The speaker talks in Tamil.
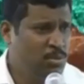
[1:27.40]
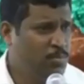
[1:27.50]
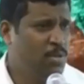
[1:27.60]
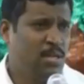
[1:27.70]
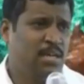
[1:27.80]
ஊசி
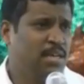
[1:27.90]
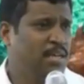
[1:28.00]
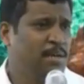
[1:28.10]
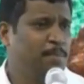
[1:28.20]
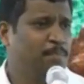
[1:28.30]
போடுறாங்க
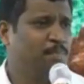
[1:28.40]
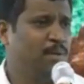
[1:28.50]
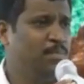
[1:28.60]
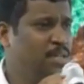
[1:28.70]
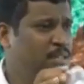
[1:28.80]

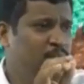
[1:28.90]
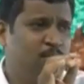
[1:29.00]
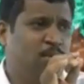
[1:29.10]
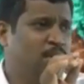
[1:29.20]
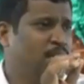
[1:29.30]
மருந்து
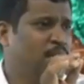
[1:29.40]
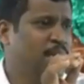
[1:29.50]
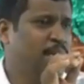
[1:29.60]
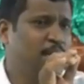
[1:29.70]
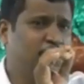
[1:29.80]

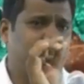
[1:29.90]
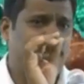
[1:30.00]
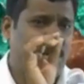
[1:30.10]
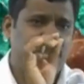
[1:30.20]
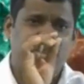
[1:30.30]
கொடுக்குறாங்க
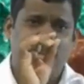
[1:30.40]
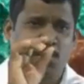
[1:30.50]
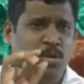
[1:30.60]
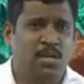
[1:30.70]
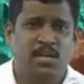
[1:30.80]
மாத்திரை
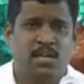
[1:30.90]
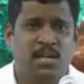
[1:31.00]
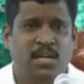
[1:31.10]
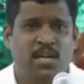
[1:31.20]
கொடுக்குறாங்க